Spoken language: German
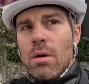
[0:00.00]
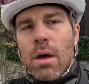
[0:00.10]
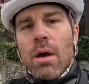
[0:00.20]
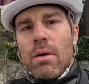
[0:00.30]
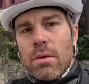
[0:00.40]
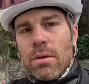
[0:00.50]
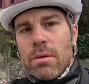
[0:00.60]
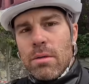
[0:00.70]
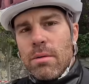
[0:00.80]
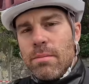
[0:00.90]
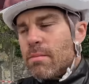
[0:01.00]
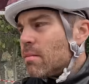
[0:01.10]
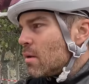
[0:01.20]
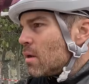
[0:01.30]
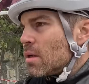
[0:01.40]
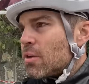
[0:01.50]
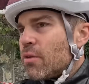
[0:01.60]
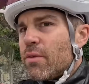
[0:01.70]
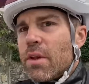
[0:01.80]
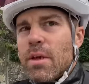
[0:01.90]
Ja, und
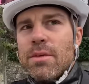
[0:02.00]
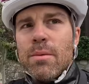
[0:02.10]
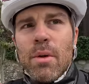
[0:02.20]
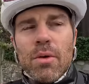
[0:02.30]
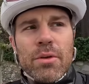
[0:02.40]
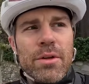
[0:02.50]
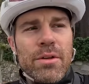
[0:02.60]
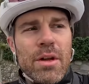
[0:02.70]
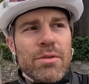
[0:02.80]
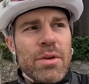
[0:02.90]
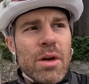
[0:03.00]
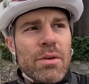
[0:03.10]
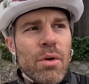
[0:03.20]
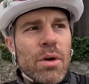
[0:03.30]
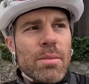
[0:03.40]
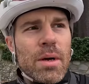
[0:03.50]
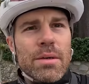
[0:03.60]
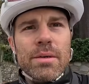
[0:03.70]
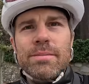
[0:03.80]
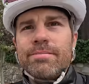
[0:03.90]
deswegen wird hier jetzt gebaut und das alles wieder neu
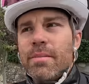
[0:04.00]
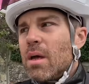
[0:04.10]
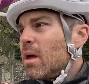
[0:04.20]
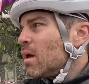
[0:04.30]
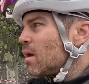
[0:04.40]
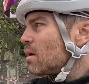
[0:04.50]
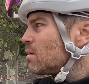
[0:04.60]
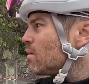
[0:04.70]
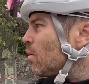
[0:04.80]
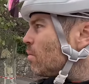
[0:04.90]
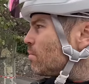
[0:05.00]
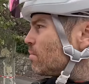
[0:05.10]
gemacht. So.